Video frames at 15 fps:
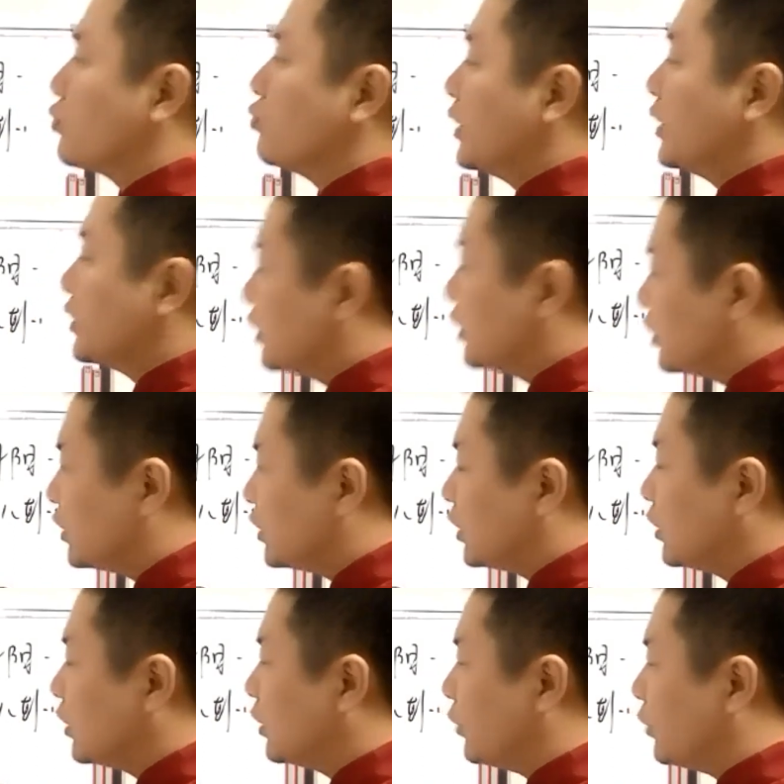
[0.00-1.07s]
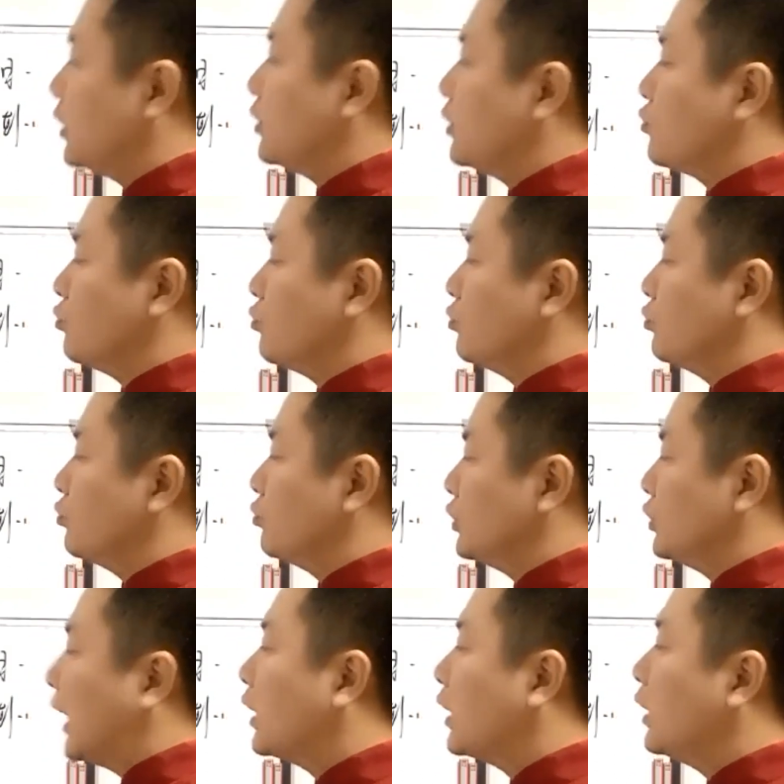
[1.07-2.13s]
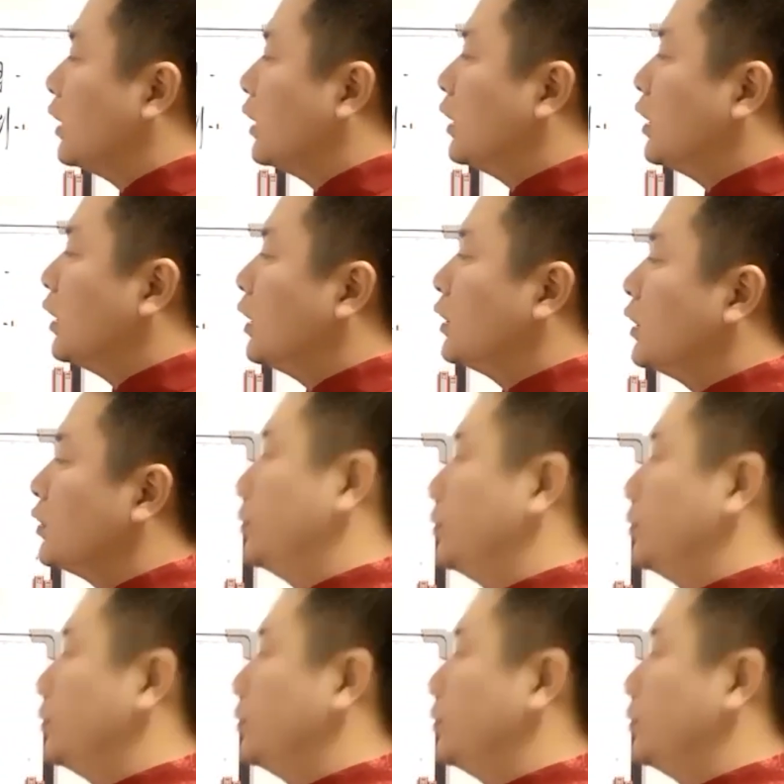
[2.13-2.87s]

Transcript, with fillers: 阳，申子辰癸属阳，对不